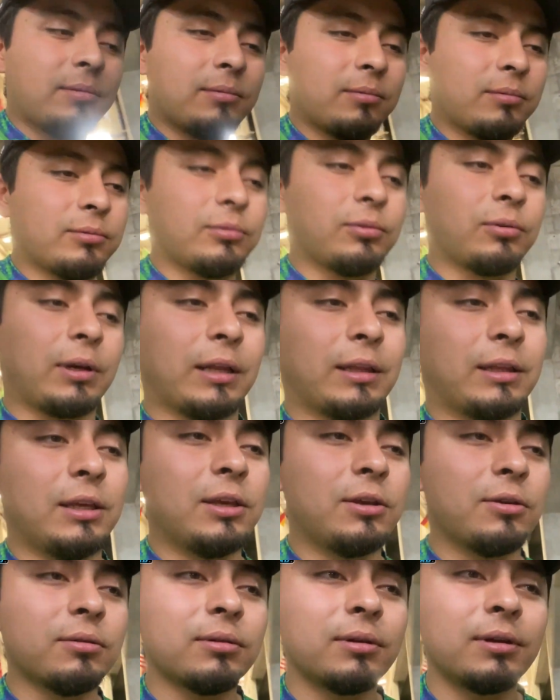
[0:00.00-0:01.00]
su
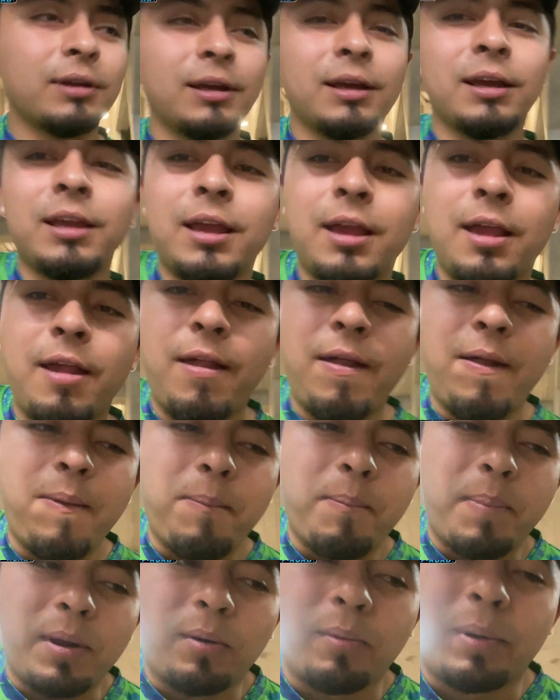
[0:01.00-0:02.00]
ratillo.
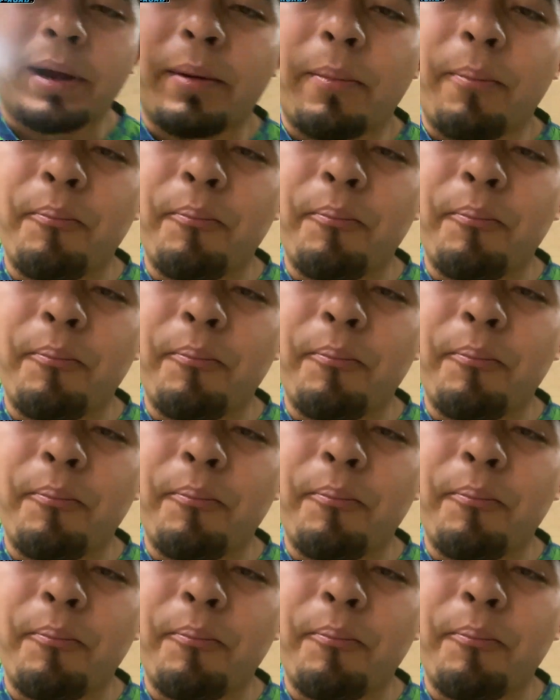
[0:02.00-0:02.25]
Pero bueno.